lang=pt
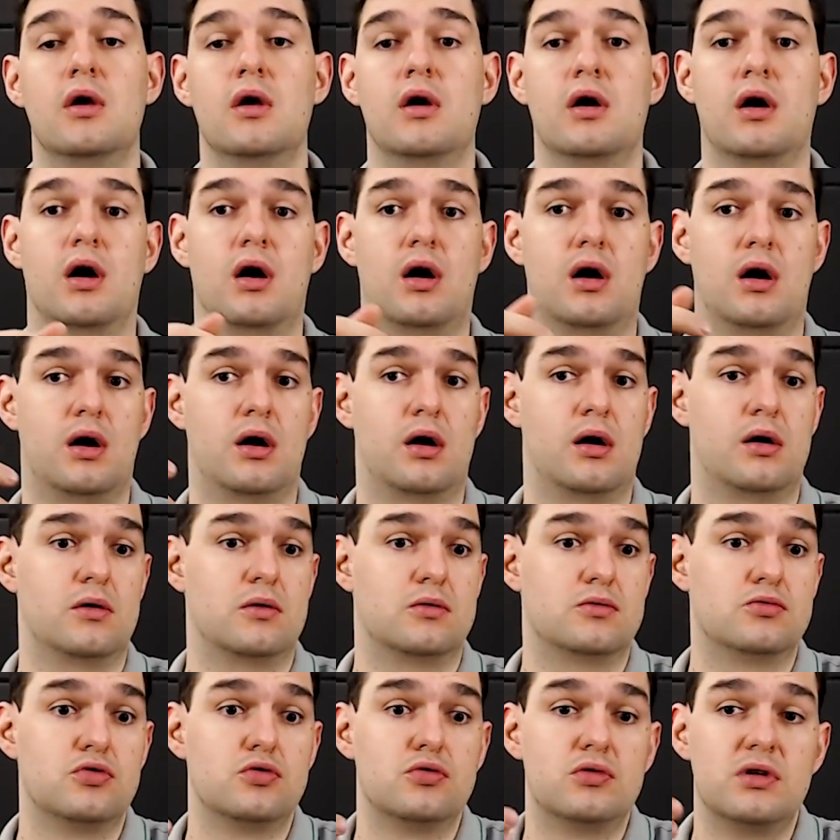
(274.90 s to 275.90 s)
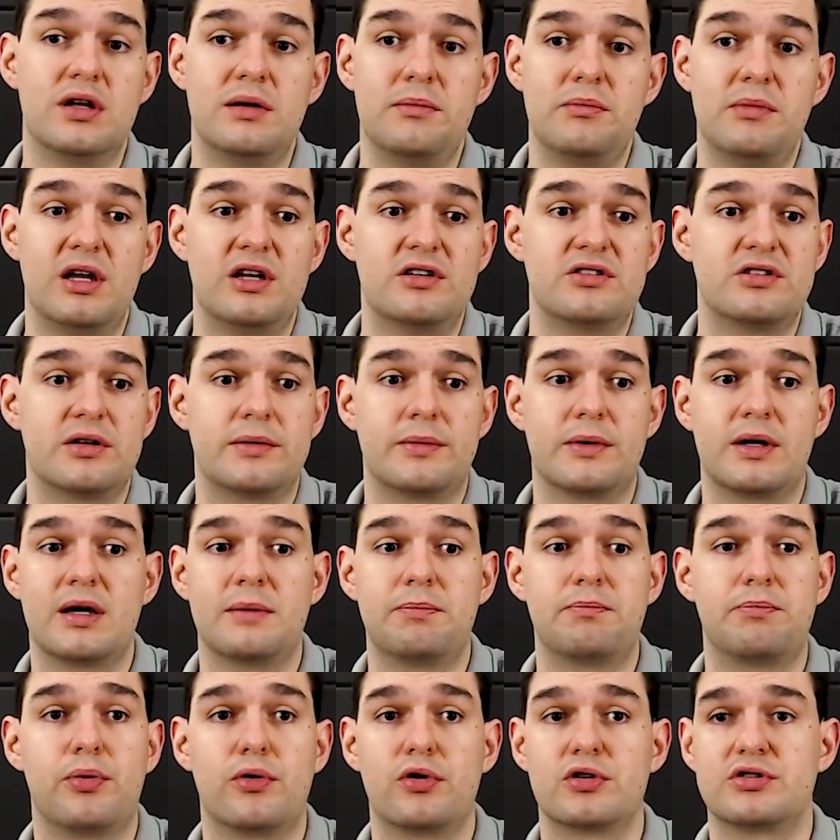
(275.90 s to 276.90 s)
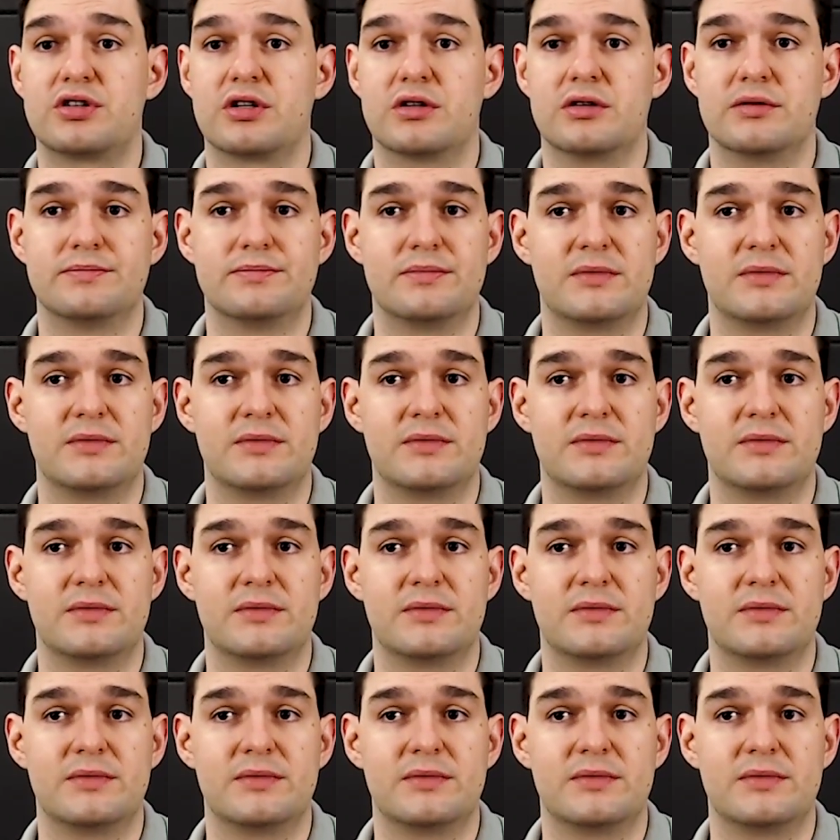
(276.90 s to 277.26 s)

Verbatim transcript: a ah, um limite que, poxa,